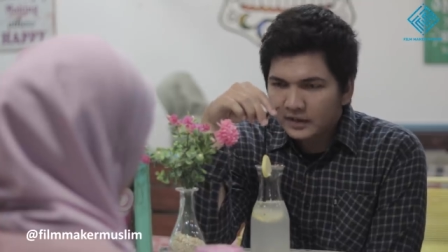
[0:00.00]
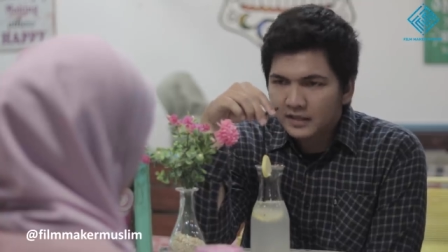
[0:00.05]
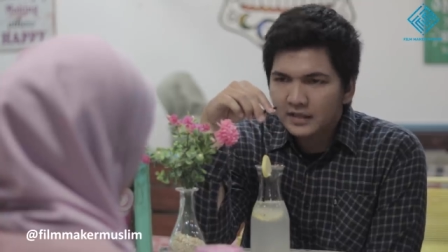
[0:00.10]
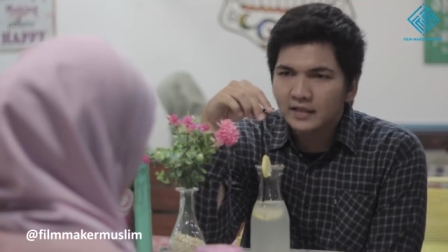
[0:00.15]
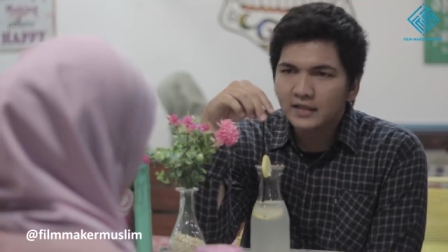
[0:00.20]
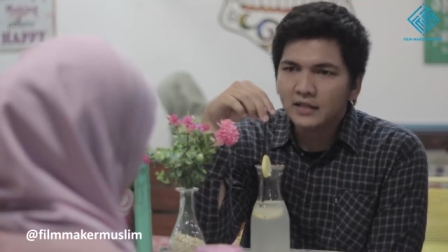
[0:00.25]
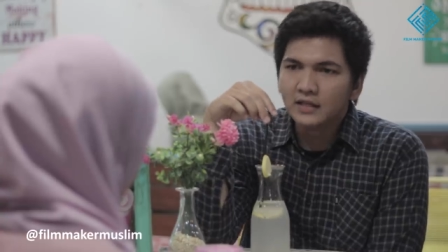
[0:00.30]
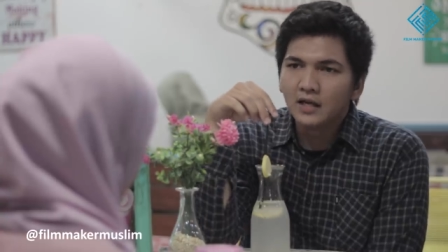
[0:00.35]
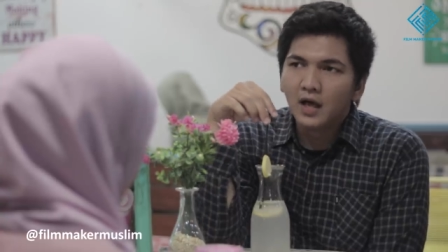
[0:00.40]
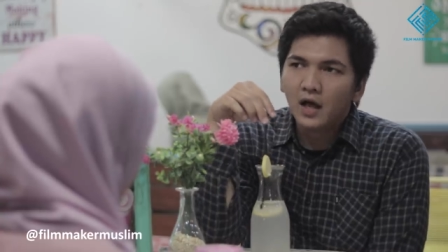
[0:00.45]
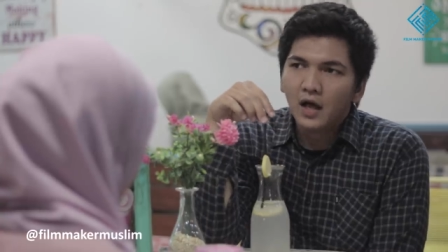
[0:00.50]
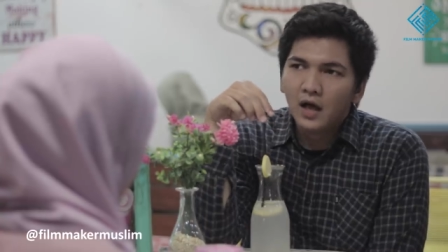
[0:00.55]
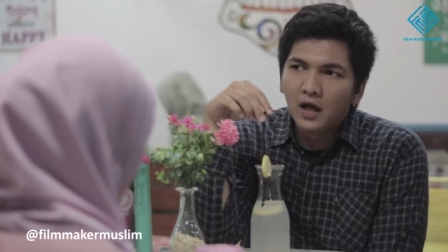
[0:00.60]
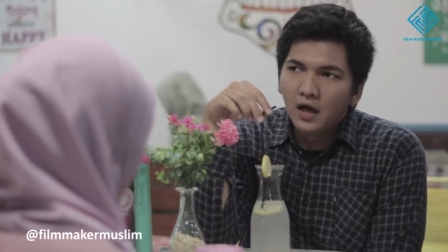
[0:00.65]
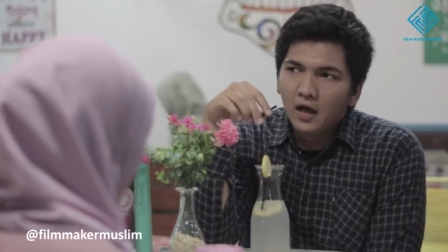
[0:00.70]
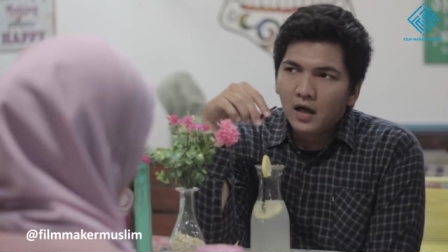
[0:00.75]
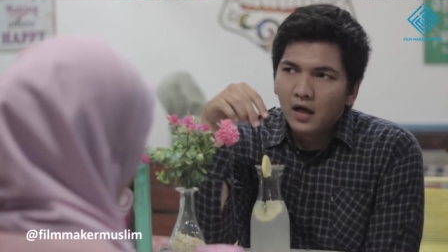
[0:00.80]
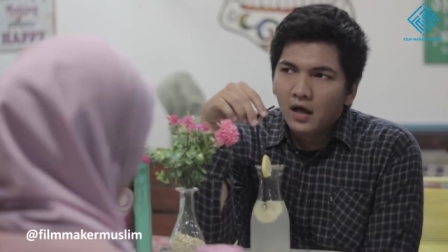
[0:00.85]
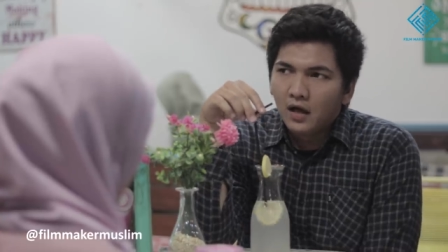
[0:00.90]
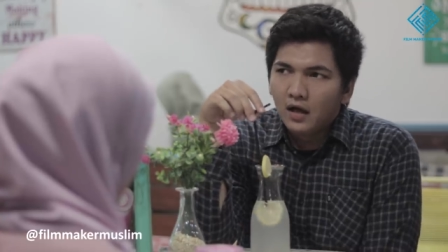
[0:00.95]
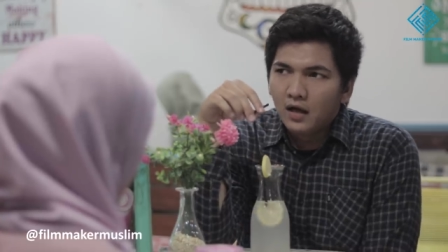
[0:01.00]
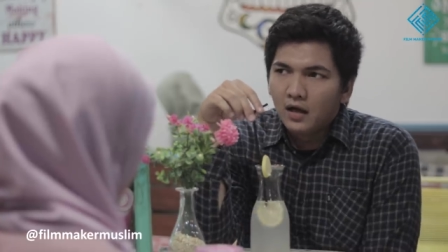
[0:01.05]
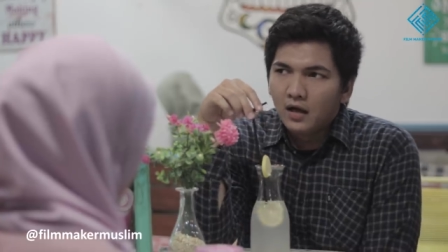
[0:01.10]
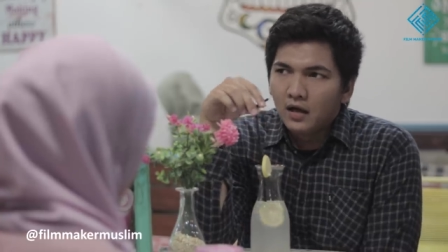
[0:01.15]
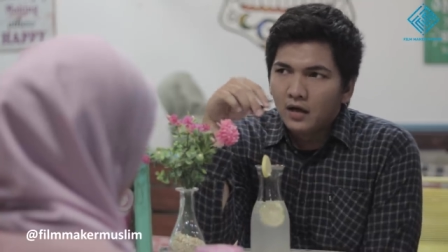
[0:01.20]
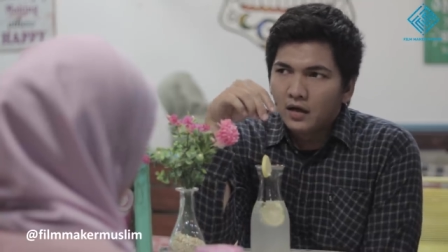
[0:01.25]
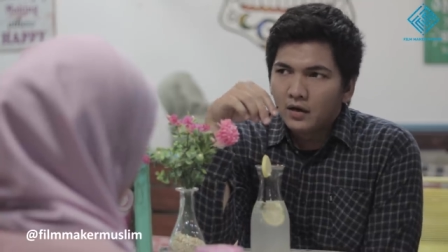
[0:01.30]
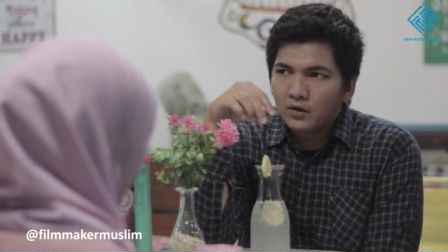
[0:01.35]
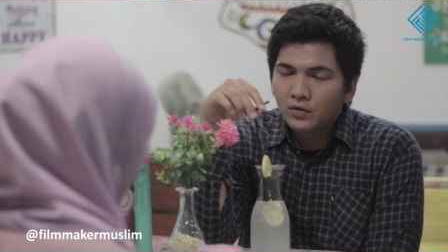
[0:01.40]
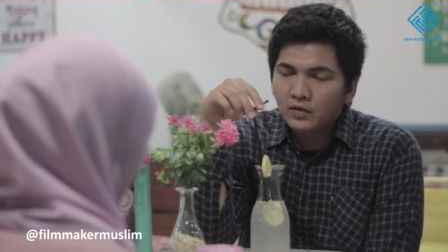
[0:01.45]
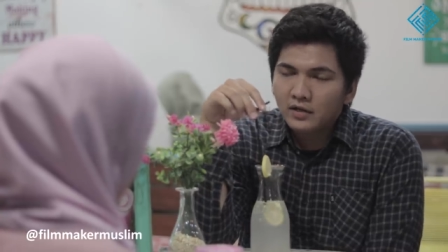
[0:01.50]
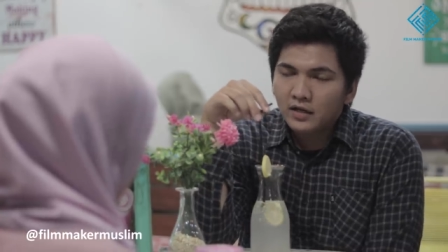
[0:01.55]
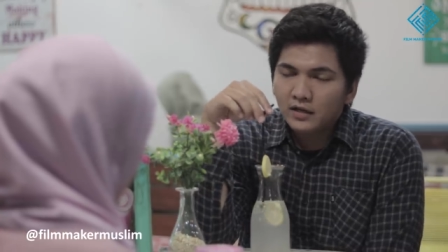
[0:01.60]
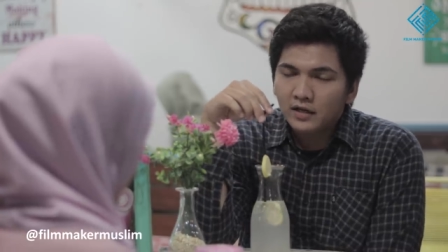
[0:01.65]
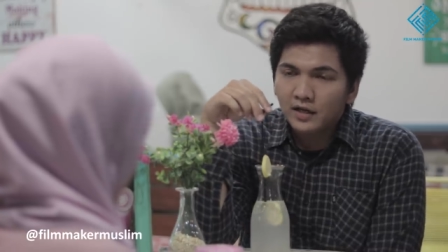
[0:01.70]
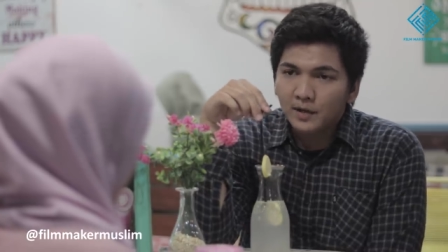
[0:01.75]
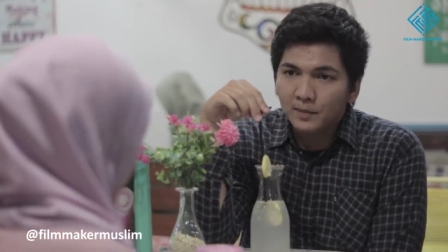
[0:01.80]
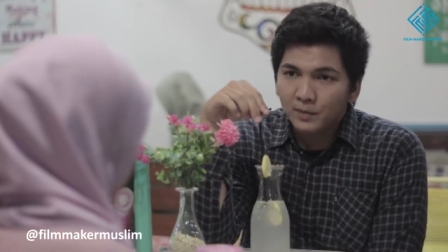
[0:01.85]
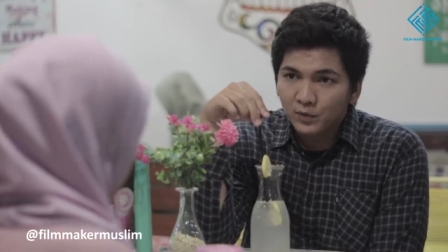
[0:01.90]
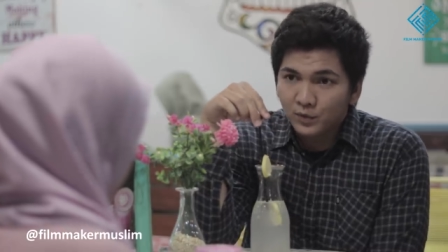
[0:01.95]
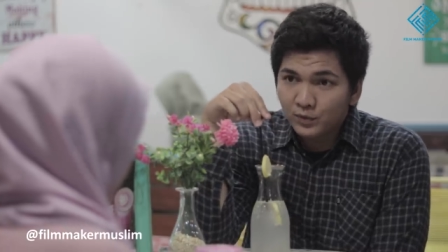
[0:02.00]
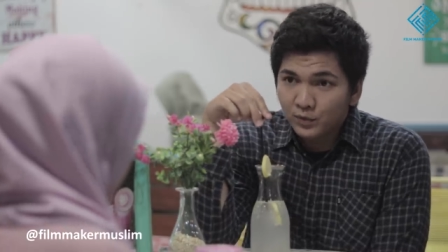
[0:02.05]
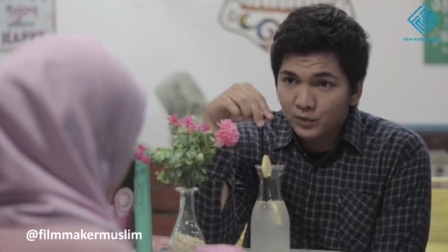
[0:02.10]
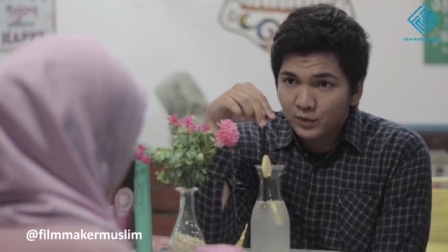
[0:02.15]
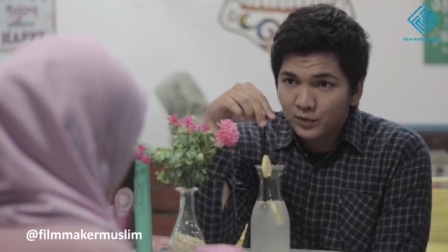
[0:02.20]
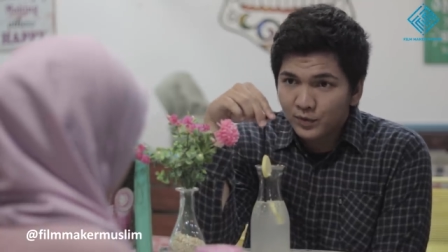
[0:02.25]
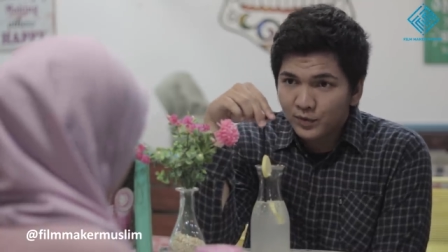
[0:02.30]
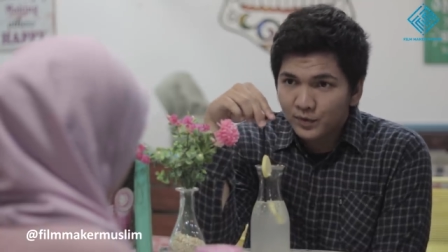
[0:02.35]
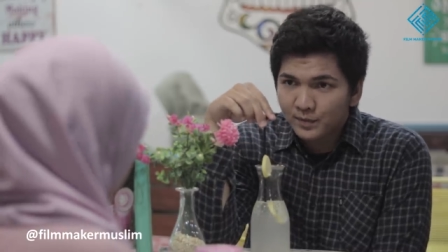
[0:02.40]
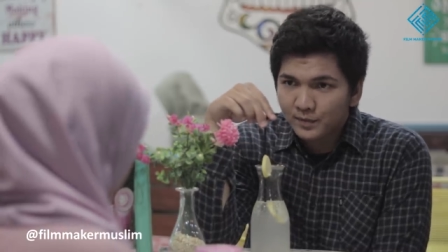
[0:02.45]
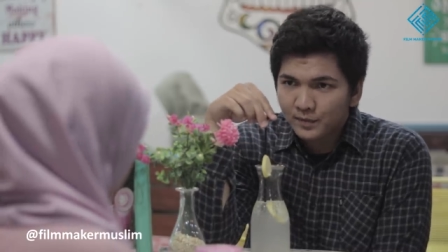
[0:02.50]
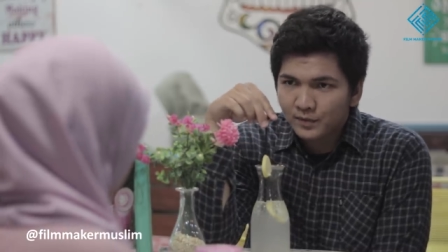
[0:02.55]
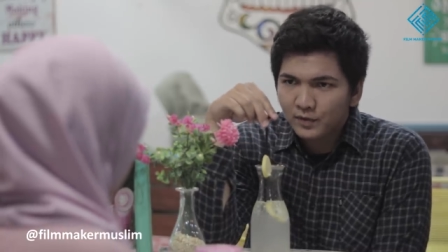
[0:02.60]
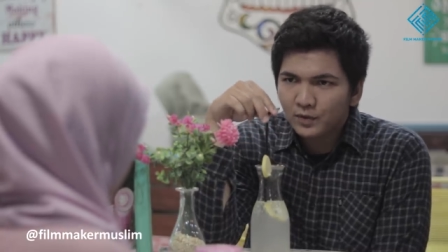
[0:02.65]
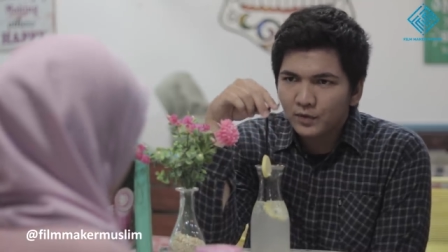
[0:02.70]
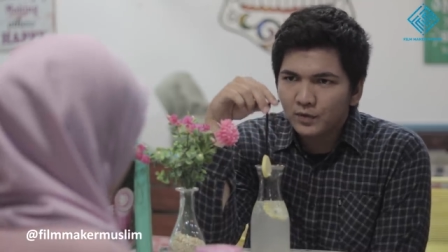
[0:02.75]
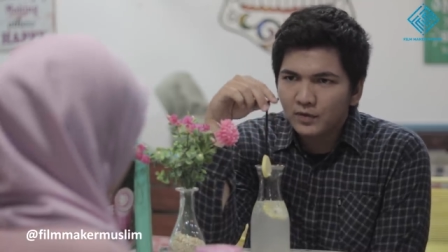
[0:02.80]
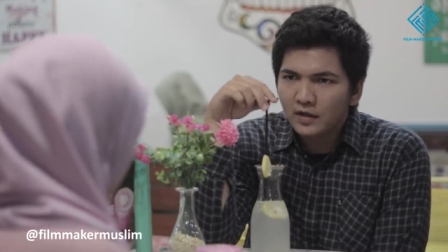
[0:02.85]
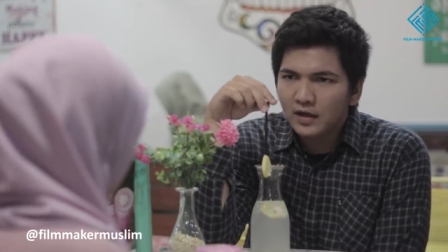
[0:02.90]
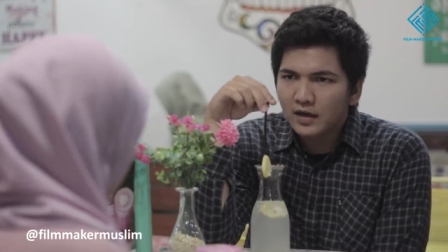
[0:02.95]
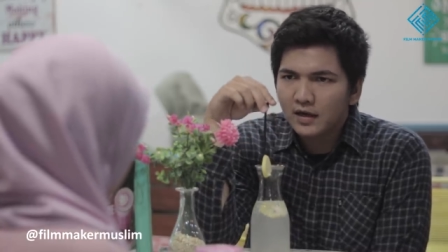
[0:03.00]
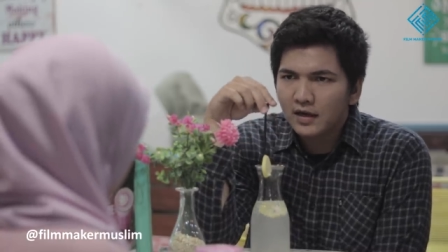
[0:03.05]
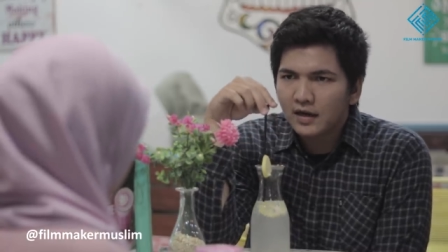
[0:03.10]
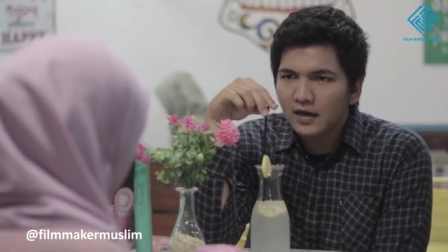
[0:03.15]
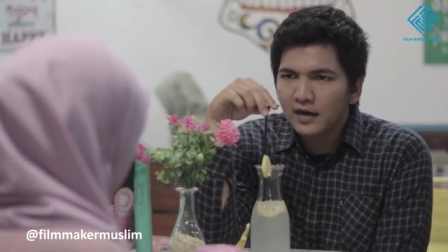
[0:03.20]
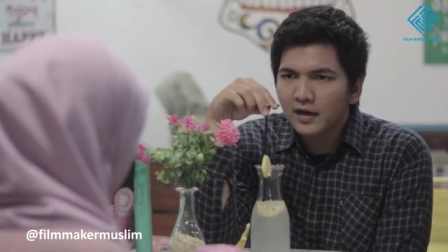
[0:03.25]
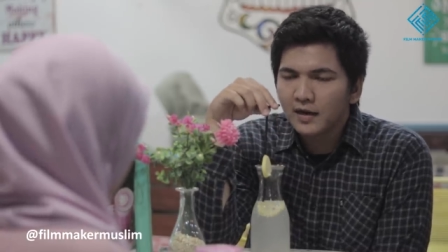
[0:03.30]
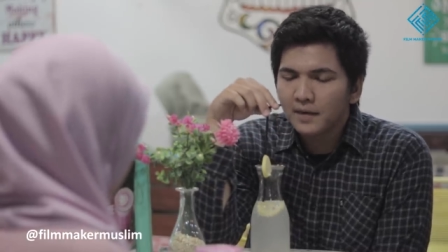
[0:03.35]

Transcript: Gini, aku ngeliat kamu udah agak